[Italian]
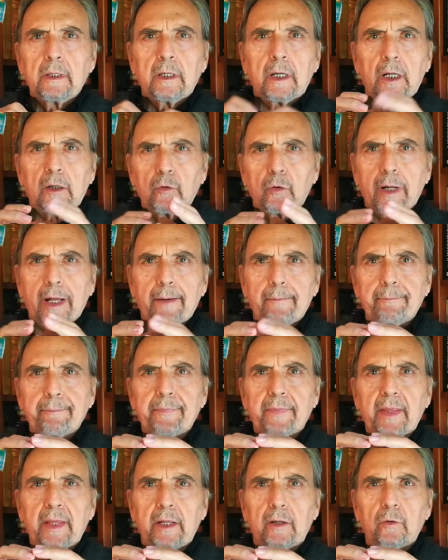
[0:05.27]
allora
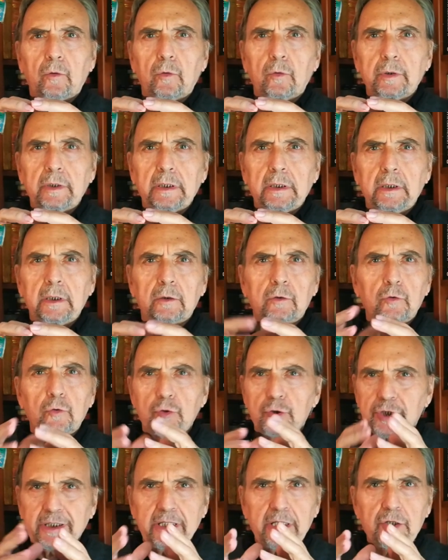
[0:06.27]
ero il
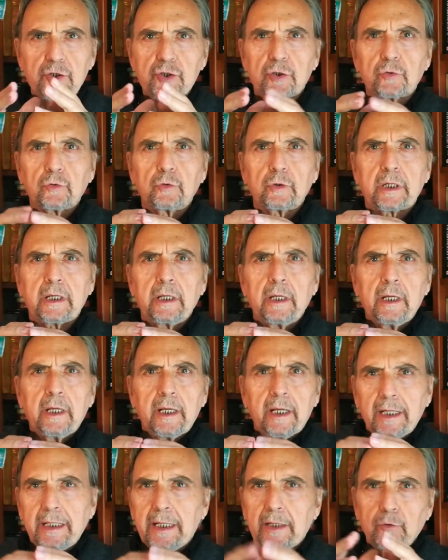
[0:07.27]
cosceneggiatore
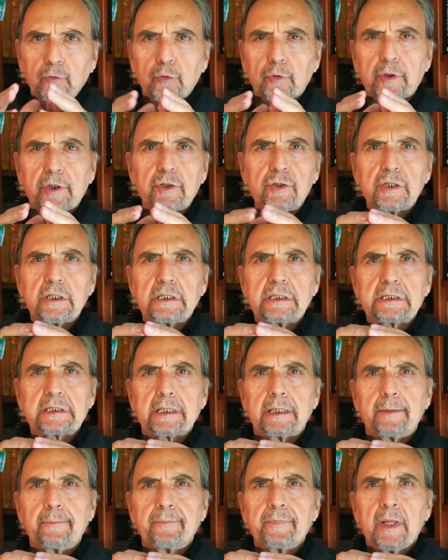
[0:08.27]
e l'aiuto
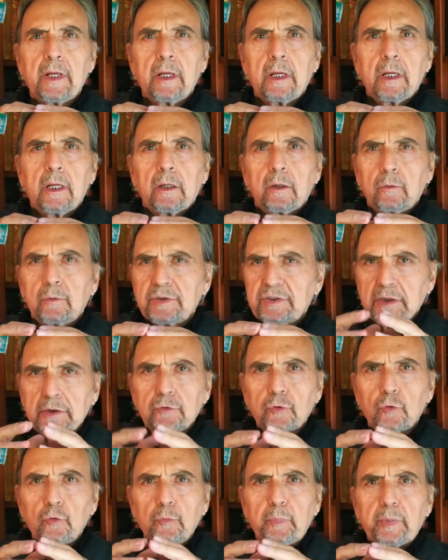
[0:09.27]
regista, questa
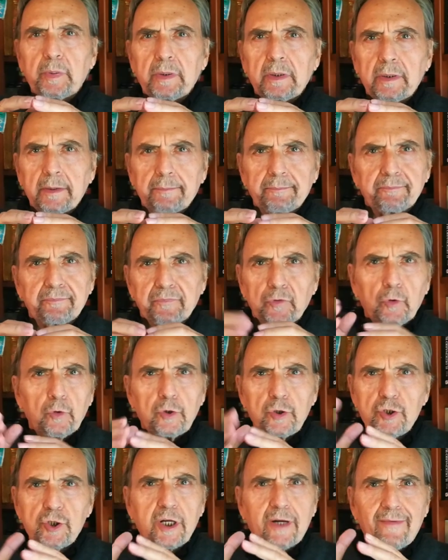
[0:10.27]
troupe, noi
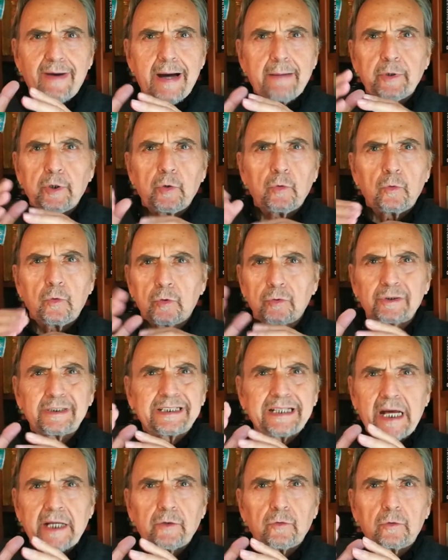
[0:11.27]
giravamo in un
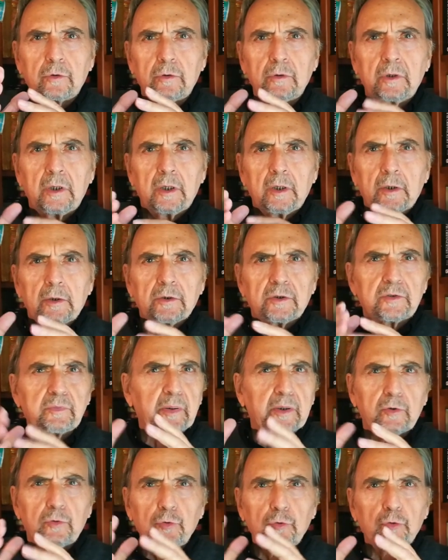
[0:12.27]
lontano
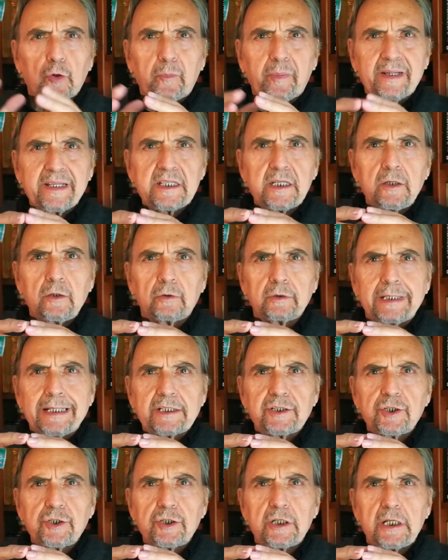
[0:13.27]
sperduto paesino della
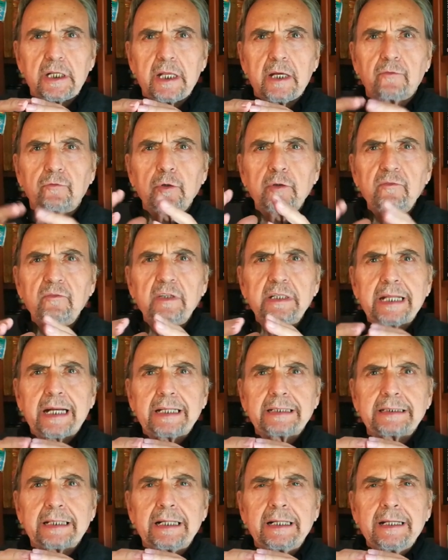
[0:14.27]
Sicilia, fu
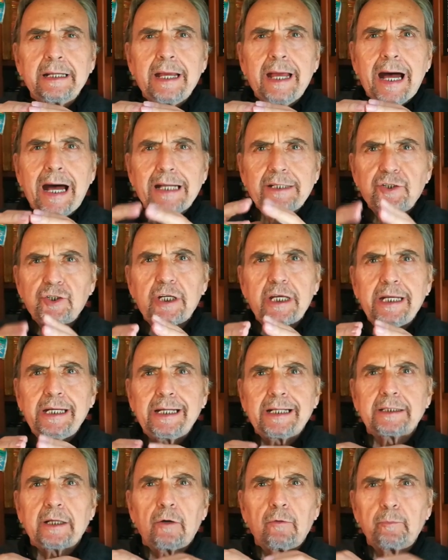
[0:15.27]
invitata a
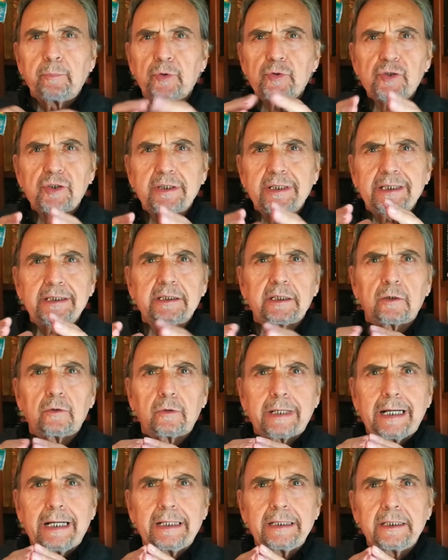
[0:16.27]
cena da un possidente
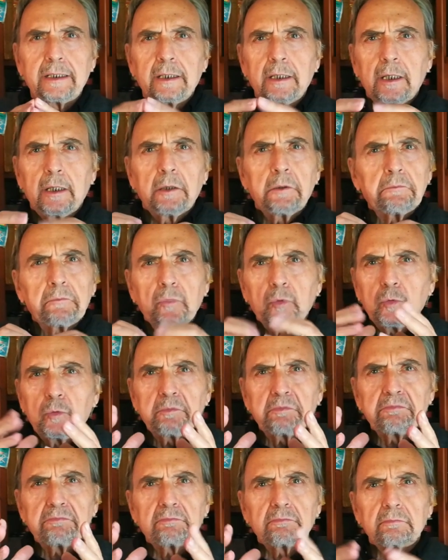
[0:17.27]
locale,
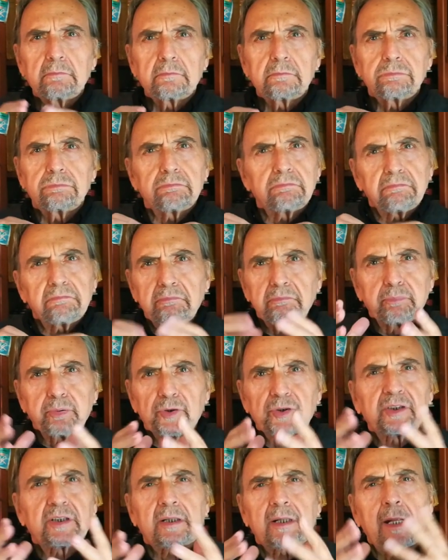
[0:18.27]
un,
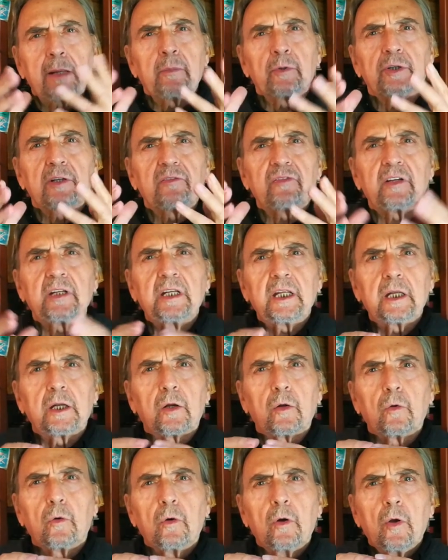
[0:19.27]
potremmo
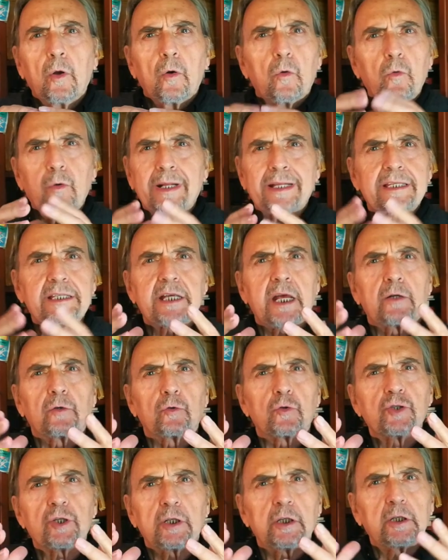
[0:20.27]
definirlo un anziano
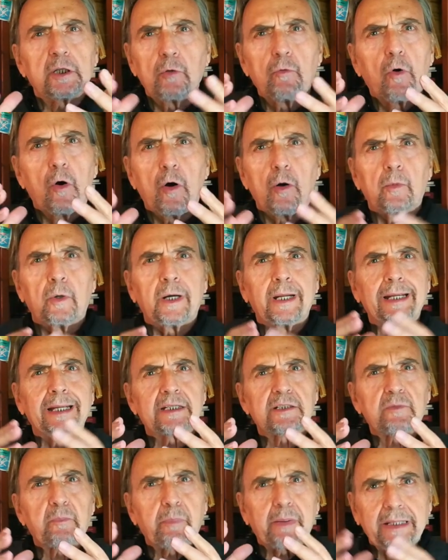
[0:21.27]
gentiluomo
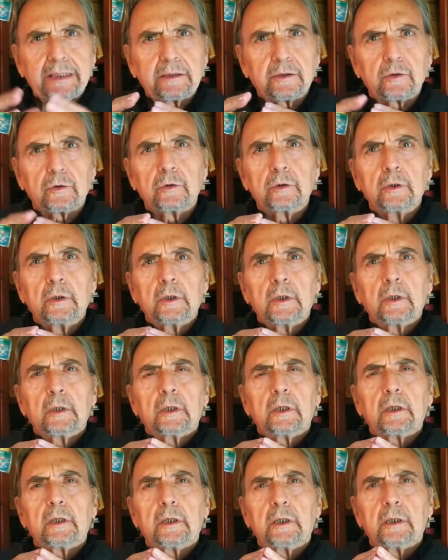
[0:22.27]
all'aspetto,
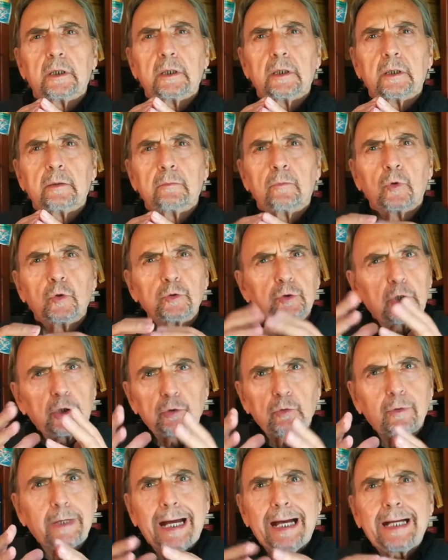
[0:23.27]
eh, molto
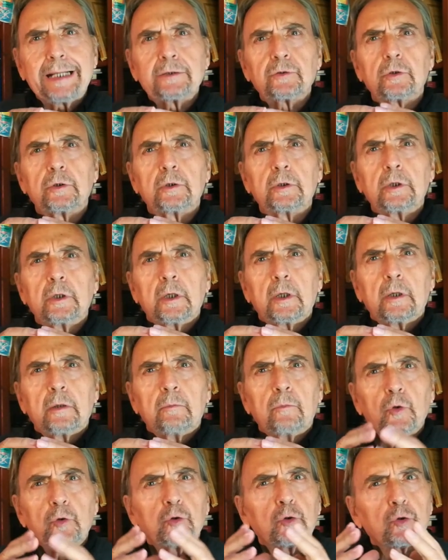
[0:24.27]
educato,
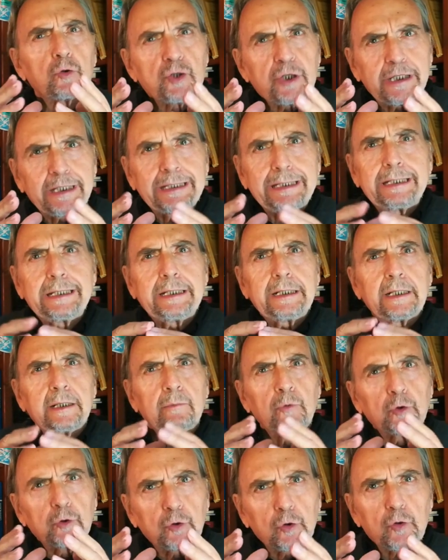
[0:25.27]
molto gentile,
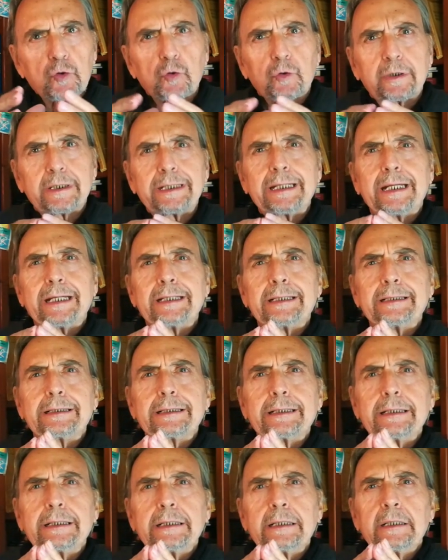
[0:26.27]
molto
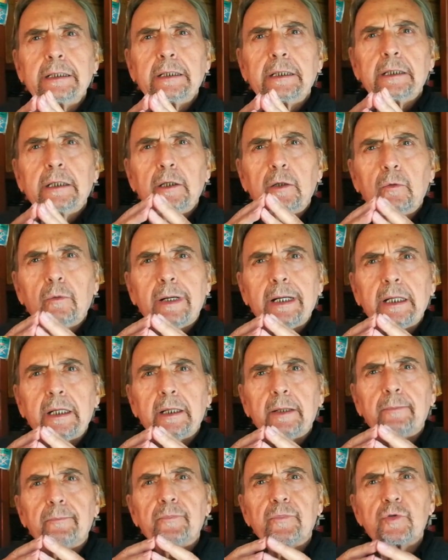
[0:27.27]
sorridente, il
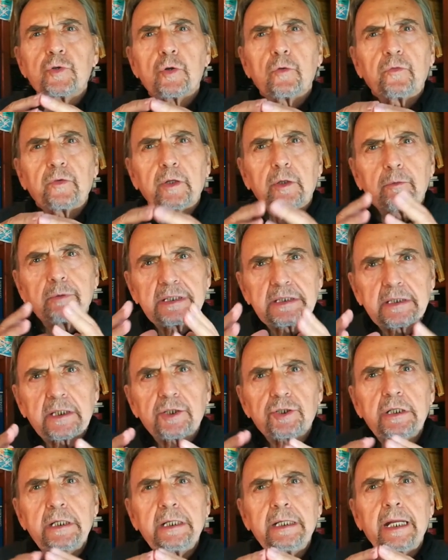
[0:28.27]
quale ci offrì questa
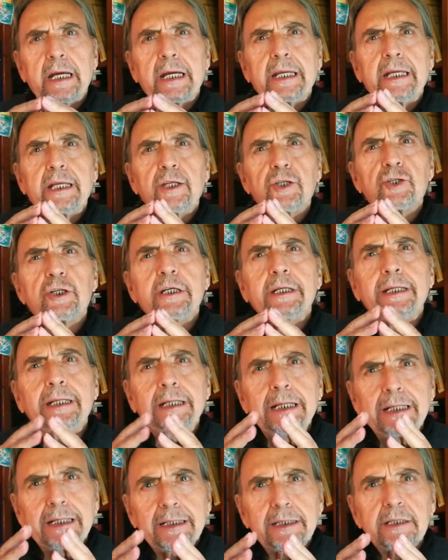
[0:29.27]
cena e ci
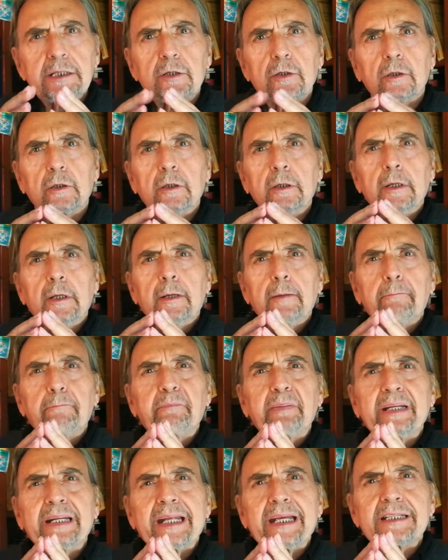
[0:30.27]
ringraziò
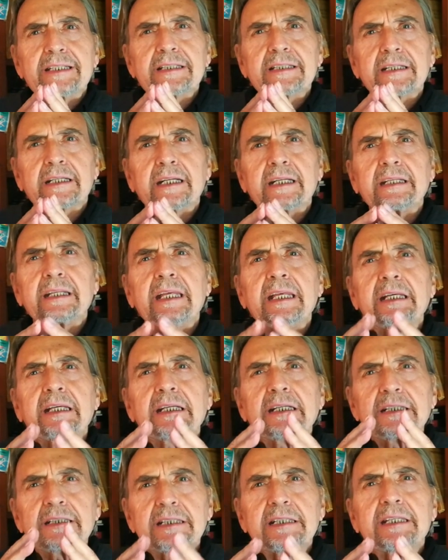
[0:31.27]
per essere dei
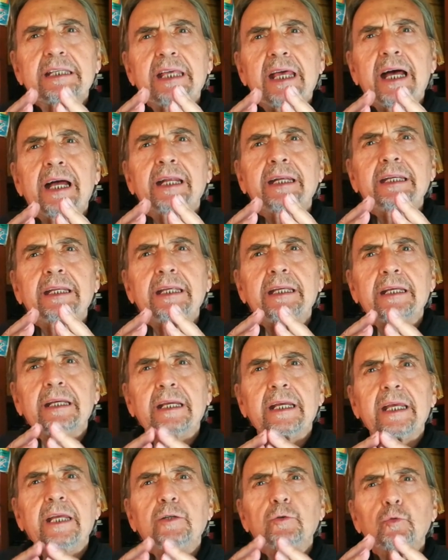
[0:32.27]
cristiani
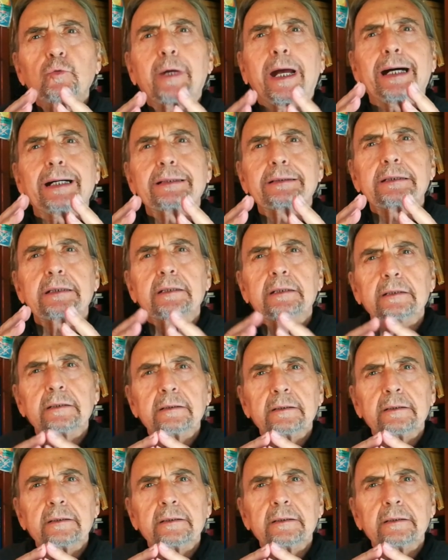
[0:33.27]
educati.